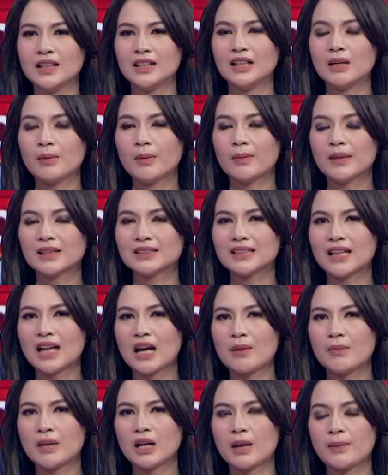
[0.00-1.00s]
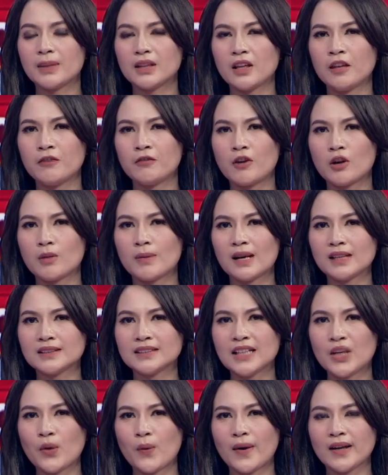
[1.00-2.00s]
Ya pemirsa kami mendapat
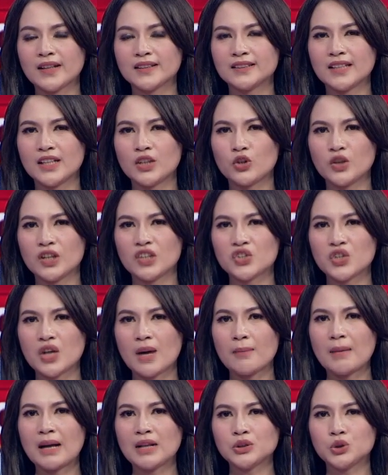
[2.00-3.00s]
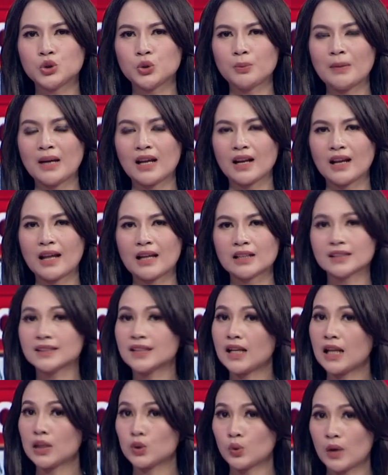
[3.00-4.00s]
informasi Koalisi Indonesia Maju menggelar
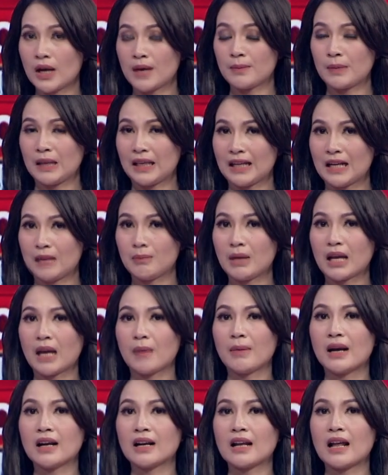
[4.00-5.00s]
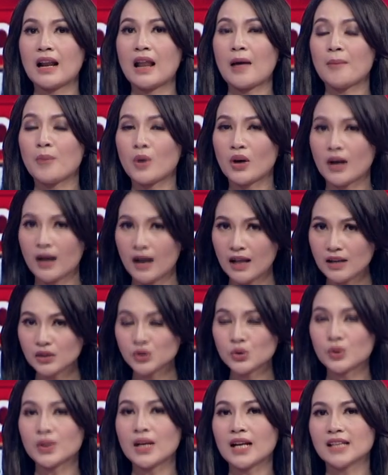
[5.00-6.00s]
silaturahmi dan bagaimana laporan
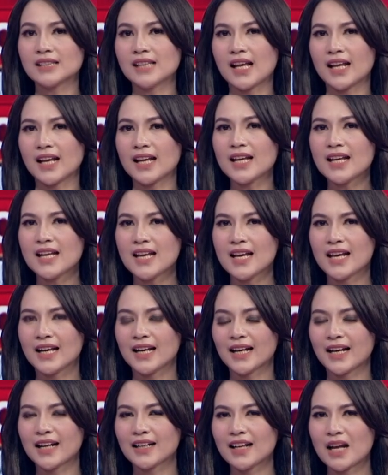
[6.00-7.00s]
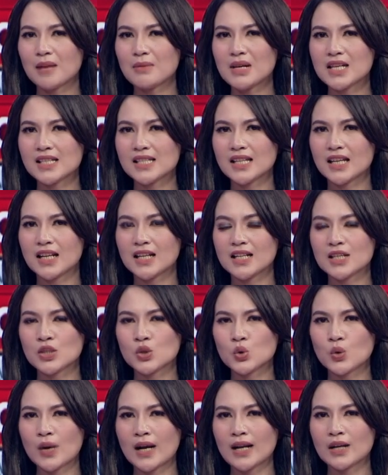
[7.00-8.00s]
langsung dari sana. Rekan kami
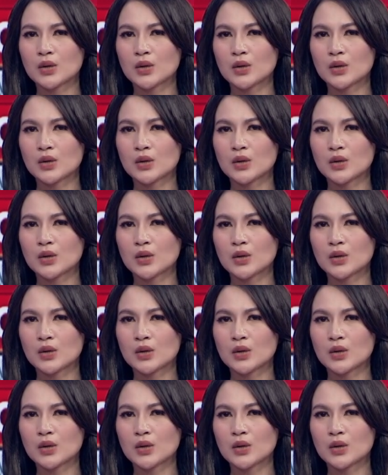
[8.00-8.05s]
Zinedine Zuhan,